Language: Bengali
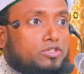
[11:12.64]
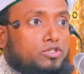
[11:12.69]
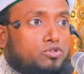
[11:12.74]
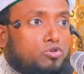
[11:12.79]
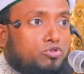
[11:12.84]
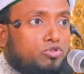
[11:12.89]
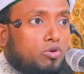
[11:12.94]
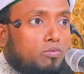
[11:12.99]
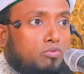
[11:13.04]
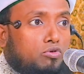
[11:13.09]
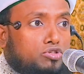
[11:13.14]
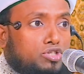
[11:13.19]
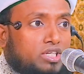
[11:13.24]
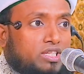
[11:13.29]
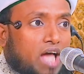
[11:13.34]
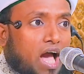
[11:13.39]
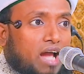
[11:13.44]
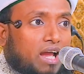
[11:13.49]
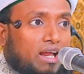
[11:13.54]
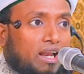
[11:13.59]
শুধু বুঝে
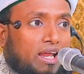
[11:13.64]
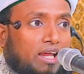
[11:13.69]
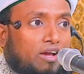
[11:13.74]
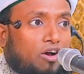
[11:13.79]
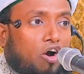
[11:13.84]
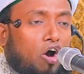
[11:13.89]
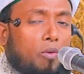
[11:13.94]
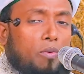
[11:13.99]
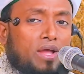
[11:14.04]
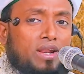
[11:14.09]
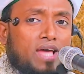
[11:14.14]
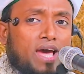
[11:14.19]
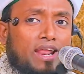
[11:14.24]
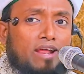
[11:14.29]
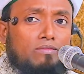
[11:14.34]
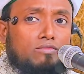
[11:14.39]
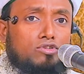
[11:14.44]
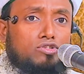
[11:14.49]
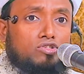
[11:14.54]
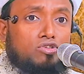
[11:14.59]
থাকলেই হবে না
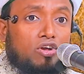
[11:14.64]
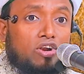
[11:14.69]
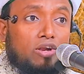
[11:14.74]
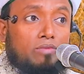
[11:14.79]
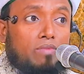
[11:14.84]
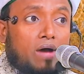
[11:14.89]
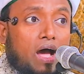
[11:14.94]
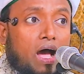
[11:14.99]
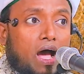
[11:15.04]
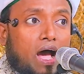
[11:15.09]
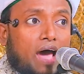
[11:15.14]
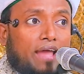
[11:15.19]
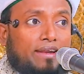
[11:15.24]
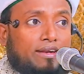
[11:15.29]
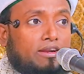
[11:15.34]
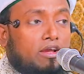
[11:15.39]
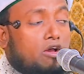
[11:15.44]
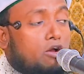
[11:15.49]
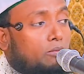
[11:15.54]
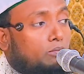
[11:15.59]
রে মুসলমান
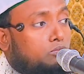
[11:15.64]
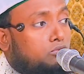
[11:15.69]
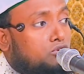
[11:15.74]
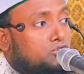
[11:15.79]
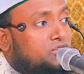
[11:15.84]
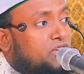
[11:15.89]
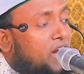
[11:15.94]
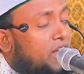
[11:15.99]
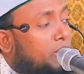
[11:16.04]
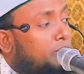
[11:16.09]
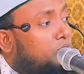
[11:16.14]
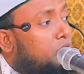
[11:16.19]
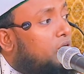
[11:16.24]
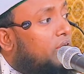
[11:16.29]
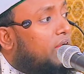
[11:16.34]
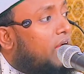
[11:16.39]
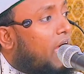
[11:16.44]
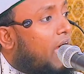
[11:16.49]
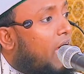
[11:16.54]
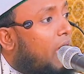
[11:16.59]
বোঝার
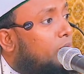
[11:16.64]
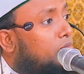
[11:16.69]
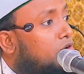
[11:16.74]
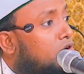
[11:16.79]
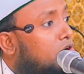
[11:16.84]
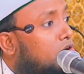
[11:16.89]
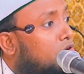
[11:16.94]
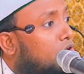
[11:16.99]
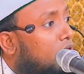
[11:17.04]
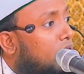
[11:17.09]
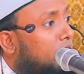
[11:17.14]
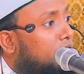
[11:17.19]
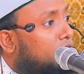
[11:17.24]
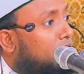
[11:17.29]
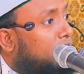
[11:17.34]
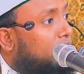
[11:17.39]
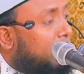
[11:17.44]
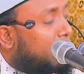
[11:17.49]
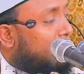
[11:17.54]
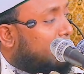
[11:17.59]
পরে আমল করা
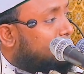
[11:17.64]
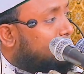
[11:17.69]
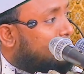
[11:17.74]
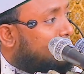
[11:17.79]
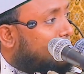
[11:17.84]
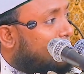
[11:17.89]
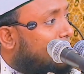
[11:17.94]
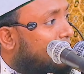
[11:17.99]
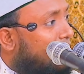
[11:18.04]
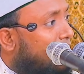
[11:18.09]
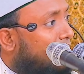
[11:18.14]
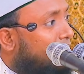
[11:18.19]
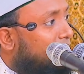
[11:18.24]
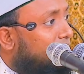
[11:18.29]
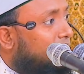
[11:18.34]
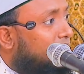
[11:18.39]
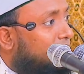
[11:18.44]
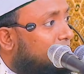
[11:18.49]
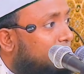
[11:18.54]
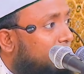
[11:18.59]
দরকার আছে না নাই
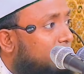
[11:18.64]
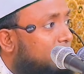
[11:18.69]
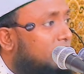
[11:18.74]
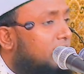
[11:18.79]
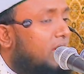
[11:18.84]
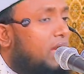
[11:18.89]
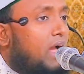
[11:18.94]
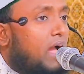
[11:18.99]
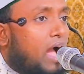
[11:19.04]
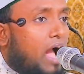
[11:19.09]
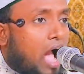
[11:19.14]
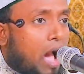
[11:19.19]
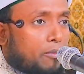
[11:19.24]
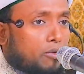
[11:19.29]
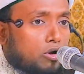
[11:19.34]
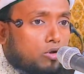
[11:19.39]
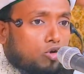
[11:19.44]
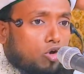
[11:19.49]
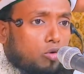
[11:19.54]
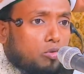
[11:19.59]

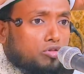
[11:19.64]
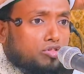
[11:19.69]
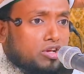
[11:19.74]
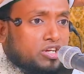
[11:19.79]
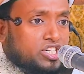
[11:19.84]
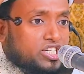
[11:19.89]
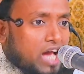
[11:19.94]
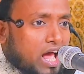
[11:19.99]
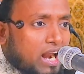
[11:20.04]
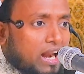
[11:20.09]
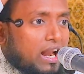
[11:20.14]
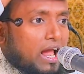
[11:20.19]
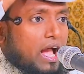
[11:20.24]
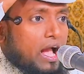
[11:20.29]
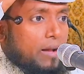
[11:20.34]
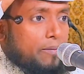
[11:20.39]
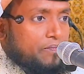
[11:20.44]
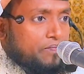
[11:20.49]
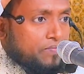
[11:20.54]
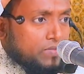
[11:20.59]
আমল করবো তো ইনশাল্লাহ
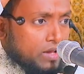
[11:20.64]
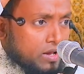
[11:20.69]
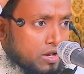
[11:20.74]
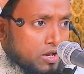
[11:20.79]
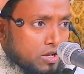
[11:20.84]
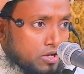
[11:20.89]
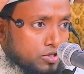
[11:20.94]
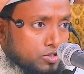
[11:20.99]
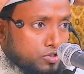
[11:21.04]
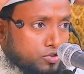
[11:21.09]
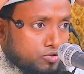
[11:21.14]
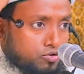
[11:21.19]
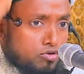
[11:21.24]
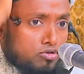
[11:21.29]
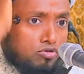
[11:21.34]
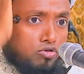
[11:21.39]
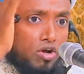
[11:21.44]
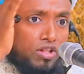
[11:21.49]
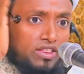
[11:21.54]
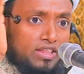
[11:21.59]

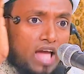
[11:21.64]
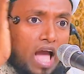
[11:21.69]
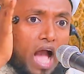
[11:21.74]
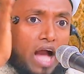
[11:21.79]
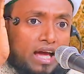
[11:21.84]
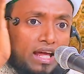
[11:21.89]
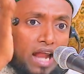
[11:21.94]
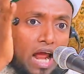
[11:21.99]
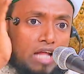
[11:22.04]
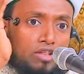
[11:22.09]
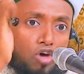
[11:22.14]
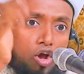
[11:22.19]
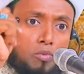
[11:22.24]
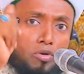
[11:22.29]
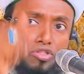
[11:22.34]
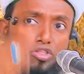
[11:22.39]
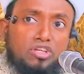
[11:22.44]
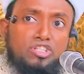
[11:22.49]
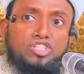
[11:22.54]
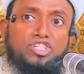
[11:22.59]
সুন্নতকে আঁকড়ায়
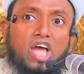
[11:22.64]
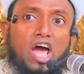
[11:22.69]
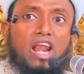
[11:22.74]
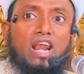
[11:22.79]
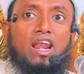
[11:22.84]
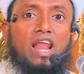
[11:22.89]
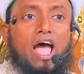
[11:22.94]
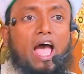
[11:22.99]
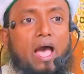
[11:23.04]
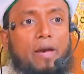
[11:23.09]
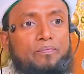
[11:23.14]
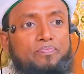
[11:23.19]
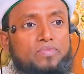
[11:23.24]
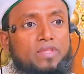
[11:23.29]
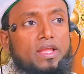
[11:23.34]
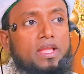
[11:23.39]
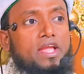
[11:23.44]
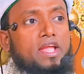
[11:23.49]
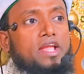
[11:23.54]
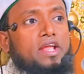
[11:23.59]
ধরবো তো ইনশাল্লাহ
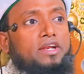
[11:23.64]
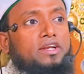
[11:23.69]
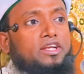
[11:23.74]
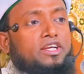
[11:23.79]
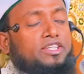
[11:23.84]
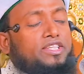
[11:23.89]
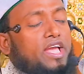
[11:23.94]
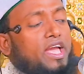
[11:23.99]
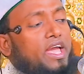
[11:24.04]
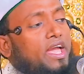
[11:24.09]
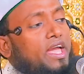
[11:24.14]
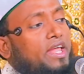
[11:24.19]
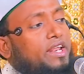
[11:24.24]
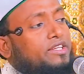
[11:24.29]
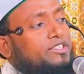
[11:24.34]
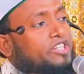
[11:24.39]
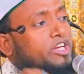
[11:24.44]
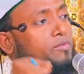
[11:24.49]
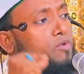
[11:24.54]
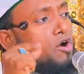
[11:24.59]
নিজের
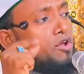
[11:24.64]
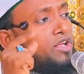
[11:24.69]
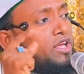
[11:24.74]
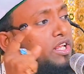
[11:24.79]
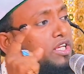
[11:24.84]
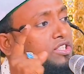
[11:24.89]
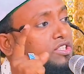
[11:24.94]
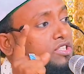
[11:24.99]
জীবনের